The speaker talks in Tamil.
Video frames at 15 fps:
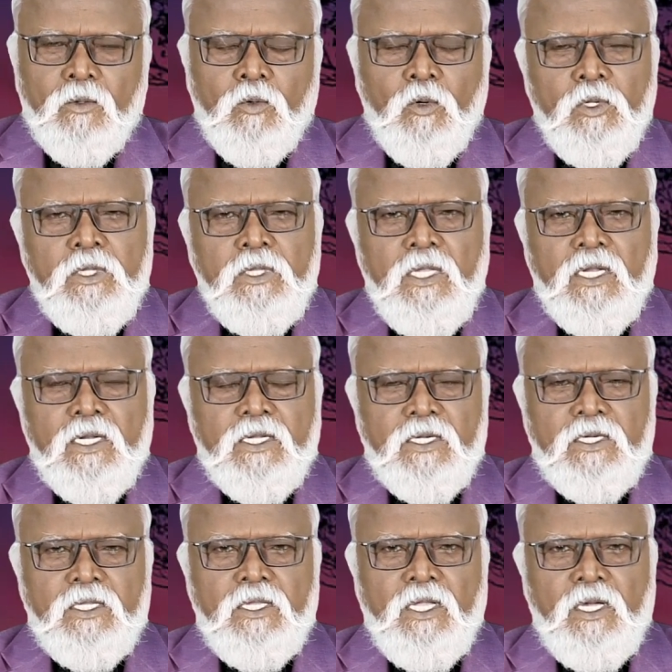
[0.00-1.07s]
கொருந்தியருக்கு
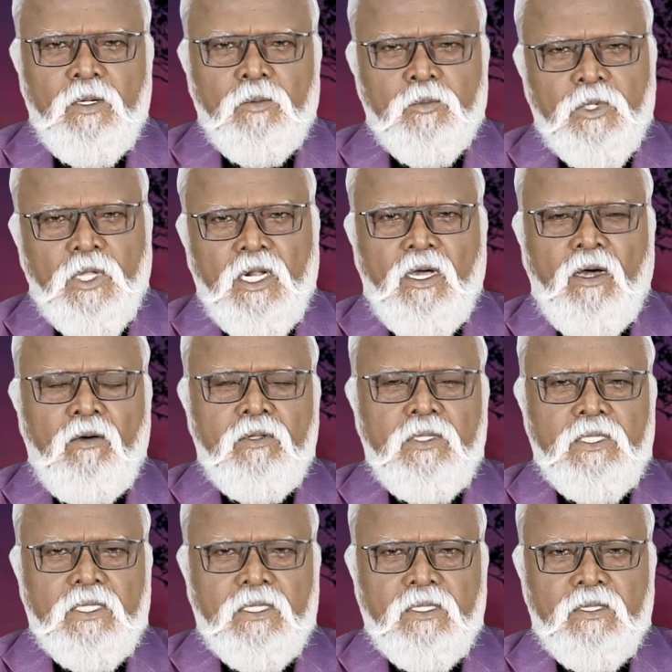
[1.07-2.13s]
எழுதிய முதலாவது